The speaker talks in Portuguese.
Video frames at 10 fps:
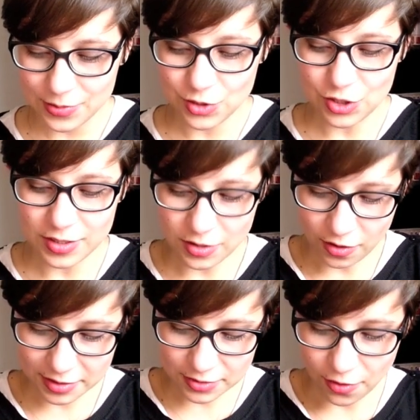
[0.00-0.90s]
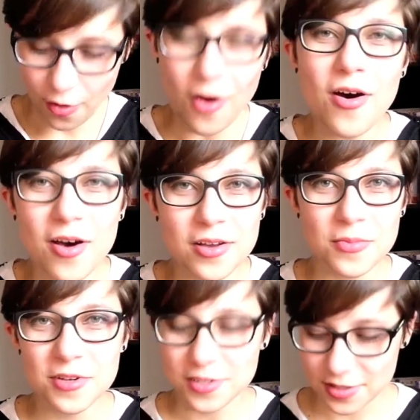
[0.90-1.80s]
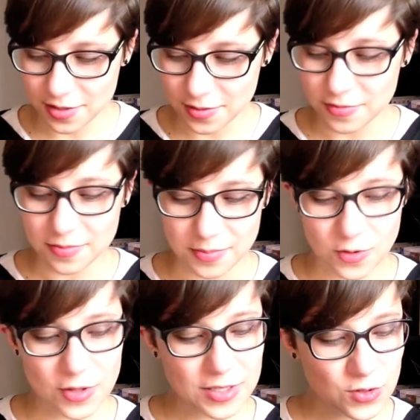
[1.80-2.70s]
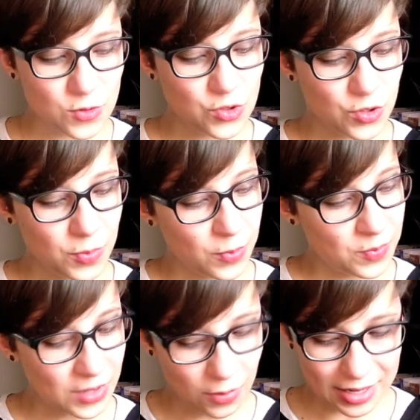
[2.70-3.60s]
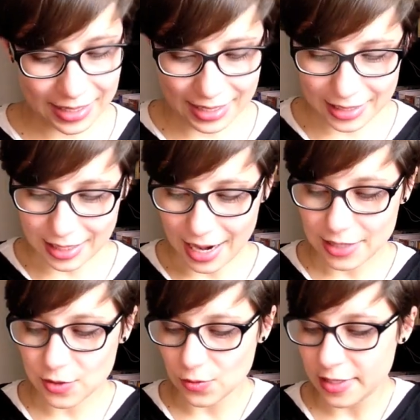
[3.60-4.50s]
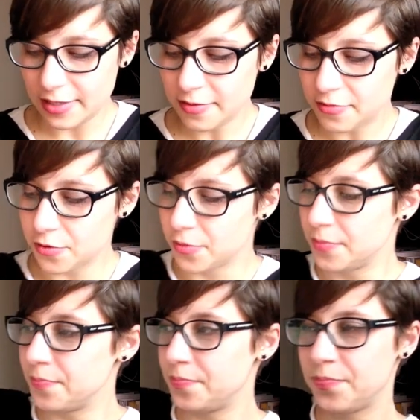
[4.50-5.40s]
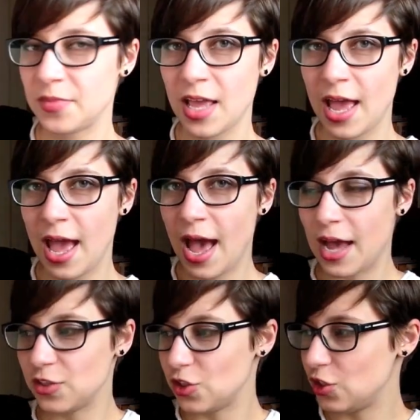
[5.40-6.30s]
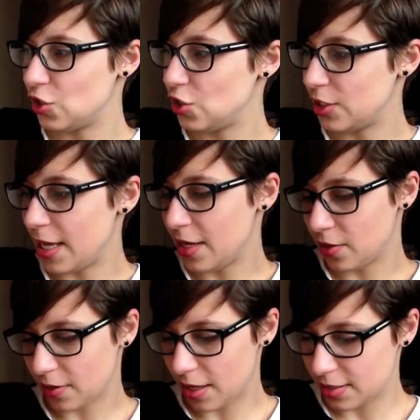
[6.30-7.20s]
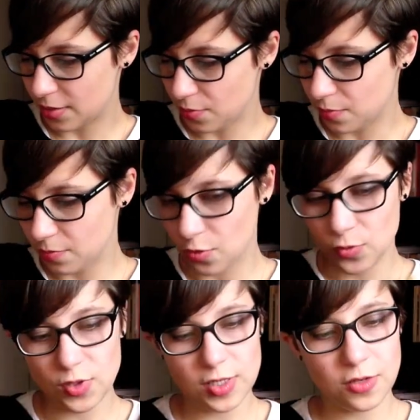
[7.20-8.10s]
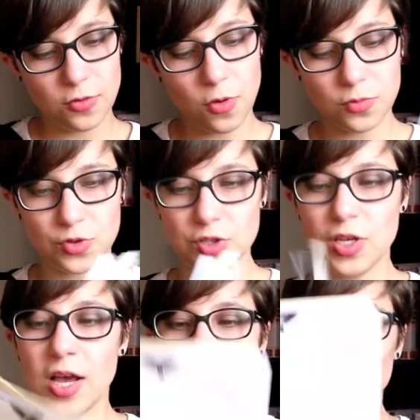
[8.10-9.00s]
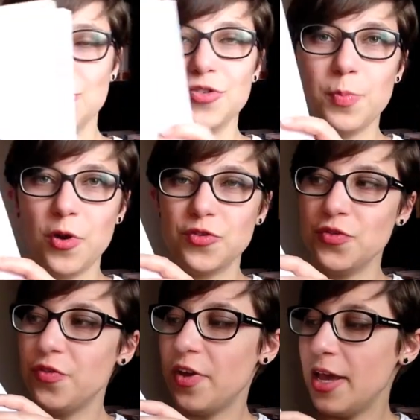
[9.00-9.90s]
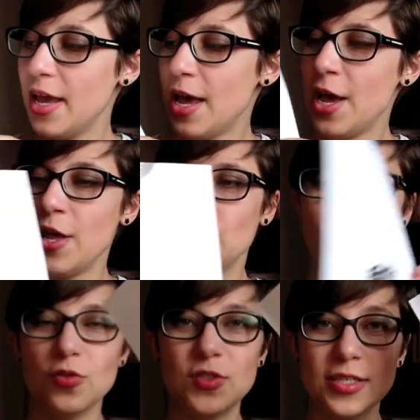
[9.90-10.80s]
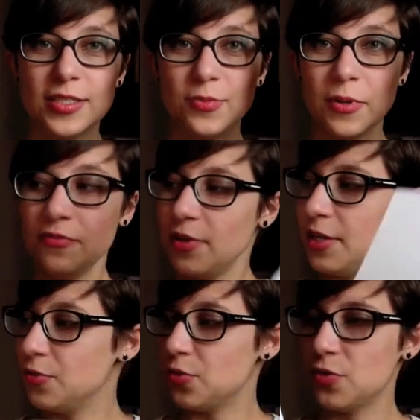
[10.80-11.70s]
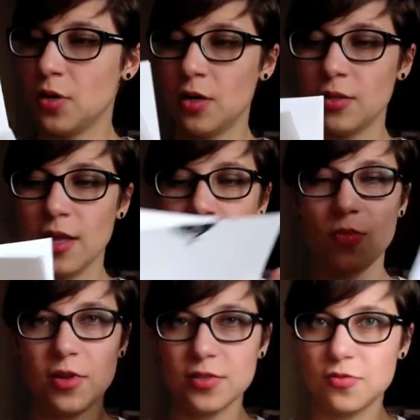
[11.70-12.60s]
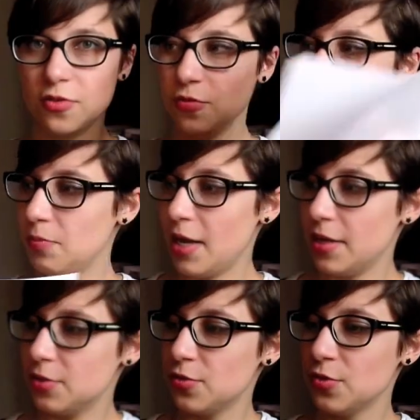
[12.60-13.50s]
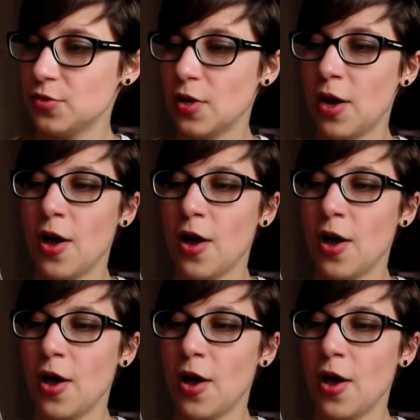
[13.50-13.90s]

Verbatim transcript: de novas formas e coisas do tipo. Então aqui atrás do livro a gente tem, tem esse bolsinho onde a gente pode ver todos esses panfletos, né? Como eles foram impressos